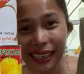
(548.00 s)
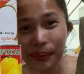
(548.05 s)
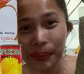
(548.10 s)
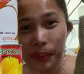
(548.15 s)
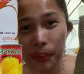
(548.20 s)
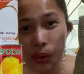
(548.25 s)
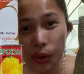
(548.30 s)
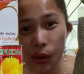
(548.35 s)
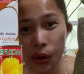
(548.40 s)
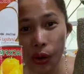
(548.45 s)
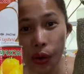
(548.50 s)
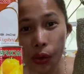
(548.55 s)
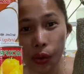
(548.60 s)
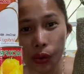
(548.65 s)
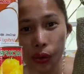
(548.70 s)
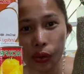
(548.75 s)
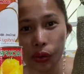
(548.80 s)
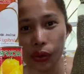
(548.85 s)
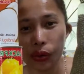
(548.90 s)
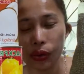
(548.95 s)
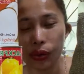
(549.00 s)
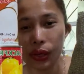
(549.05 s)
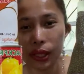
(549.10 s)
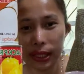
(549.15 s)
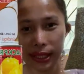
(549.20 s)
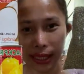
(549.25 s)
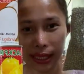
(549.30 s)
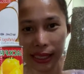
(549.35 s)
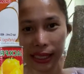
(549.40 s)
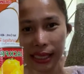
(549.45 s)
Munggo.
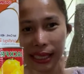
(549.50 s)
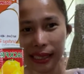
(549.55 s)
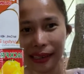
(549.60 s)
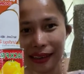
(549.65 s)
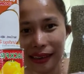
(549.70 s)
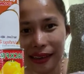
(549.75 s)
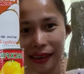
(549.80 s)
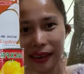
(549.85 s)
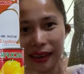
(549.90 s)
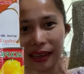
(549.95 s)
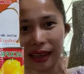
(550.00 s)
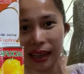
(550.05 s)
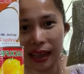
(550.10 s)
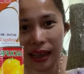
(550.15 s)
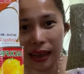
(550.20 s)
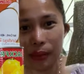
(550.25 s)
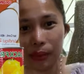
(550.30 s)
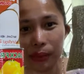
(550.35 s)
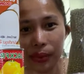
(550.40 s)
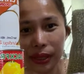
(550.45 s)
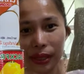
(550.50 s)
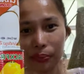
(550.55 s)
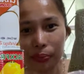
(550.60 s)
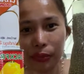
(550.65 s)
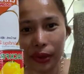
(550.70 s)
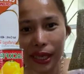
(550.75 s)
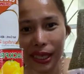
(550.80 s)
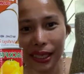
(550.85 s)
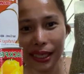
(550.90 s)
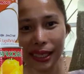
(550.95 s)
Yan na. Every
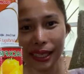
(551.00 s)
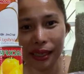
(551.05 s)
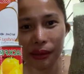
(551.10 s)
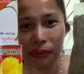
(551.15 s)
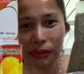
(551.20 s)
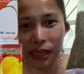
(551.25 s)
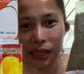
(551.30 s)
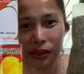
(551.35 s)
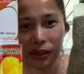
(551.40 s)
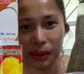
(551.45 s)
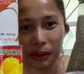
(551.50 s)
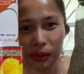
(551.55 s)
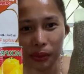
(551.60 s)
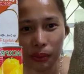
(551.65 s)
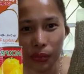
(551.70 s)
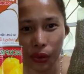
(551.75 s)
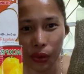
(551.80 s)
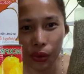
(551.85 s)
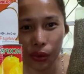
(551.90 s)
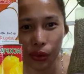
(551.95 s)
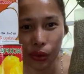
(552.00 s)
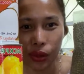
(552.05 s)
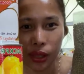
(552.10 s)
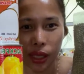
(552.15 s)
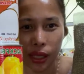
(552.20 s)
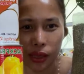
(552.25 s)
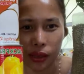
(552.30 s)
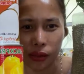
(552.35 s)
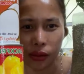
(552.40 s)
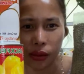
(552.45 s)
Friday, mag-munggo
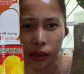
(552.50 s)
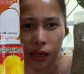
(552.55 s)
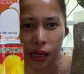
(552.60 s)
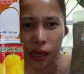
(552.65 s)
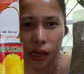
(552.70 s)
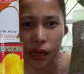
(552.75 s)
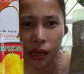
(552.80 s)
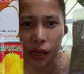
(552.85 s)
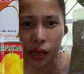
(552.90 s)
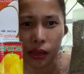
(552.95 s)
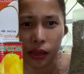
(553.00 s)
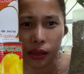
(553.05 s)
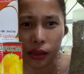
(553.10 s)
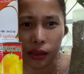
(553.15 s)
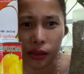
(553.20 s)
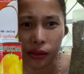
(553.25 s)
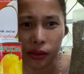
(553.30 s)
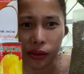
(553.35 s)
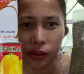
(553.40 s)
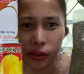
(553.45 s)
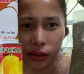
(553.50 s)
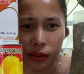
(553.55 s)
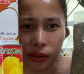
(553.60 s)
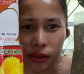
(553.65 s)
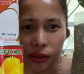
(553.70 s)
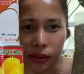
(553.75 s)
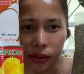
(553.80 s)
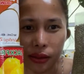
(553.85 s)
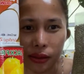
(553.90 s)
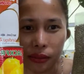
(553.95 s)
tayo.
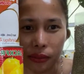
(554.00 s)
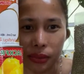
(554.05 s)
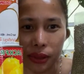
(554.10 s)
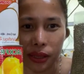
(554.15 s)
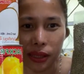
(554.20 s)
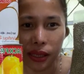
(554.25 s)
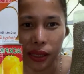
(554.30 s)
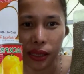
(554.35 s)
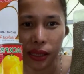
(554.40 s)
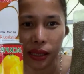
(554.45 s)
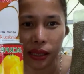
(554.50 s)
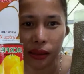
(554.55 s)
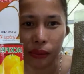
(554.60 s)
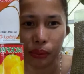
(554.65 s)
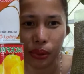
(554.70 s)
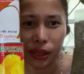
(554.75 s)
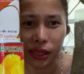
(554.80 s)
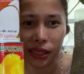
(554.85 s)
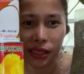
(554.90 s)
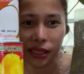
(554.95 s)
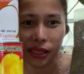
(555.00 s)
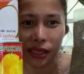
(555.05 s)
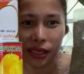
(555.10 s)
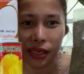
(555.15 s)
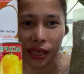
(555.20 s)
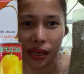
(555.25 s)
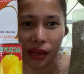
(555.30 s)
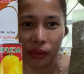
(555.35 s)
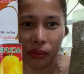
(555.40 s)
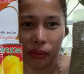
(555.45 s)
Nag-grocery, biday ka, besh.
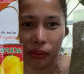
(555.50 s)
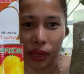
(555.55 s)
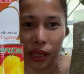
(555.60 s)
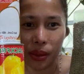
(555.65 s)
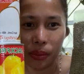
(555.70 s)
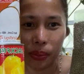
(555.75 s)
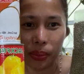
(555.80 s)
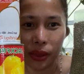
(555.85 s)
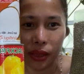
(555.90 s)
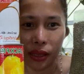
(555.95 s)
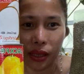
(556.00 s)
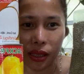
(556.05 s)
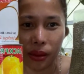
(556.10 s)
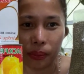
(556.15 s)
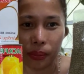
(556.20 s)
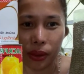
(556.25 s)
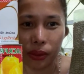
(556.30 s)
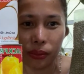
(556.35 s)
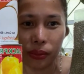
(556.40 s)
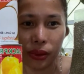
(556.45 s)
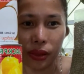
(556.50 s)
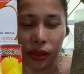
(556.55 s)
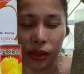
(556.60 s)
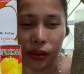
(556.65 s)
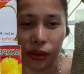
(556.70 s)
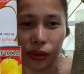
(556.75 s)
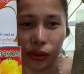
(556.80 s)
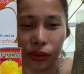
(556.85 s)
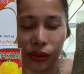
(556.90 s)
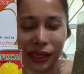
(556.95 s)
May pa nagpabili
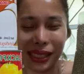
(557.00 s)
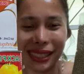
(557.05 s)
ko.